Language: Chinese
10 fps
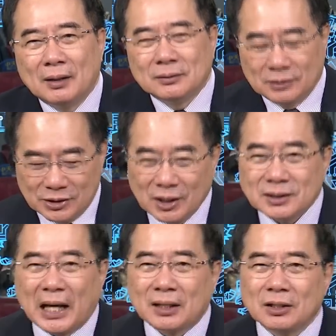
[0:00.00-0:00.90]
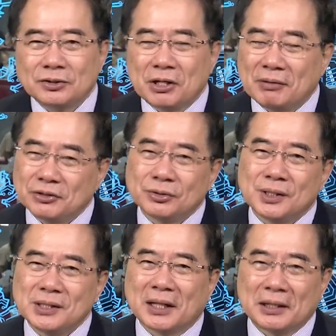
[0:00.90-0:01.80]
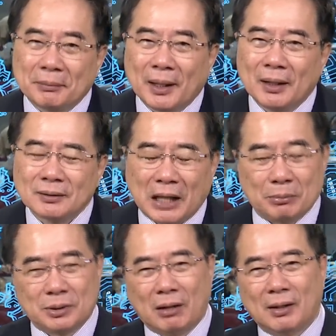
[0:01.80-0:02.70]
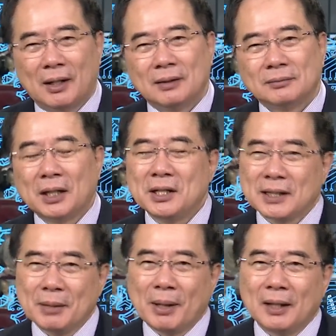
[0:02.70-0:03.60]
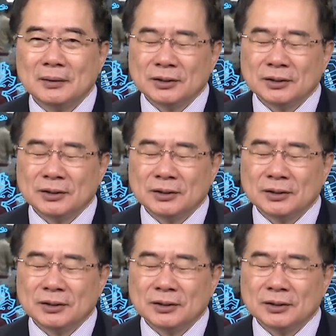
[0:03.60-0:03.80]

你这个打得到解放军的将领吗？打不到啊！那您干嘛？